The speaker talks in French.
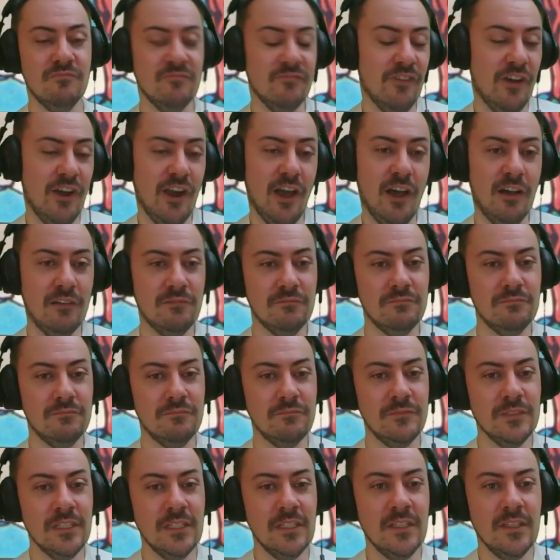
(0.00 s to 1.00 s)
voilà.
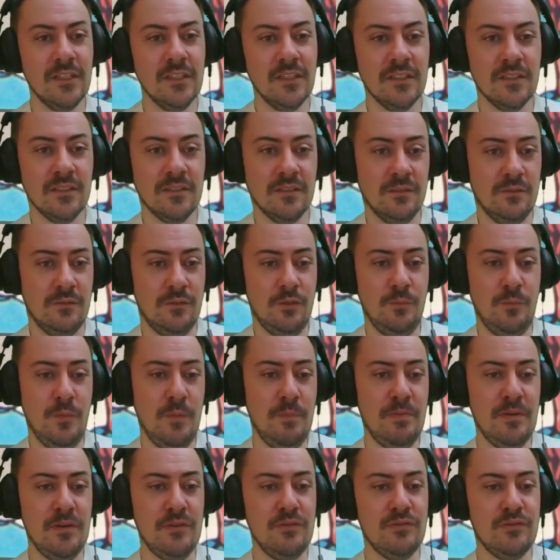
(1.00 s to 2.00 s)
Tu
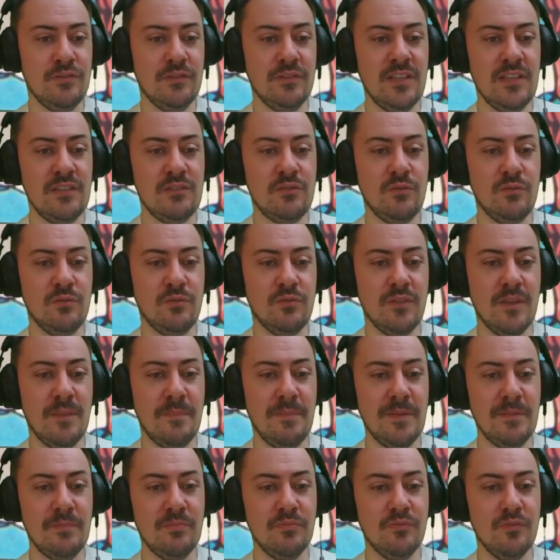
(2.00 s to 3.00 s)
peux pas lui sauter dessus. Tu n'as
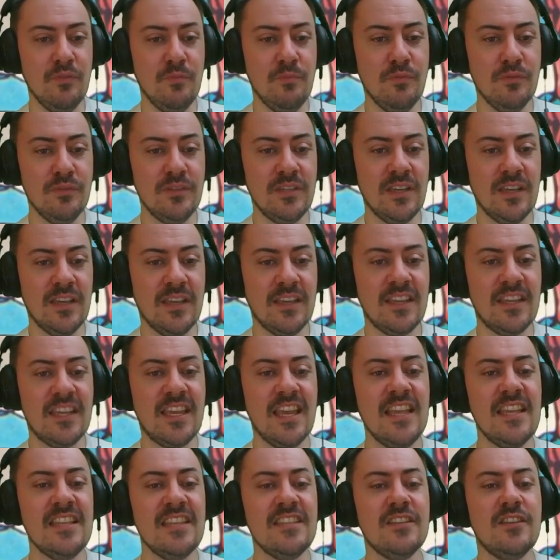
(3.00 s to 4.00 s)
pas de bouton pour tirer.
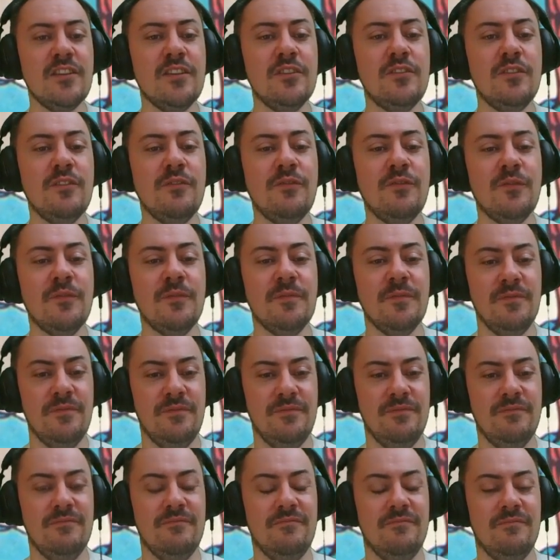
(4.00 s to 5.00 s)
Qu'est-ce que tu
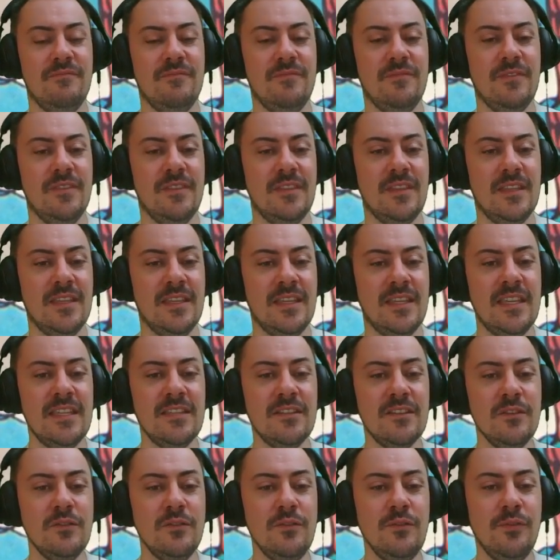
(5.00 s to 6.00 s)

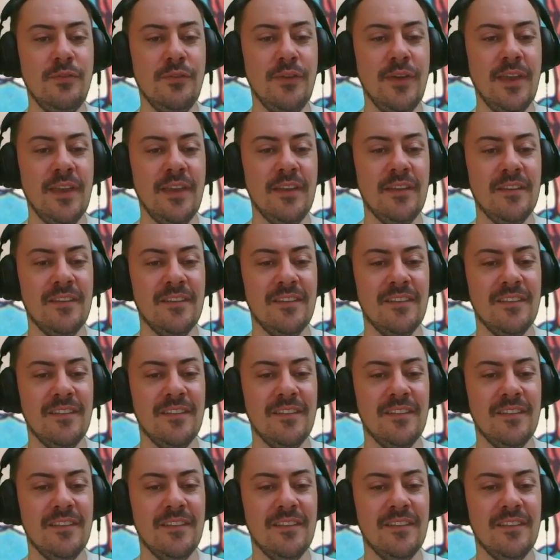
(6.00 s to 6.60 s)
Qu'est-ce que tu fais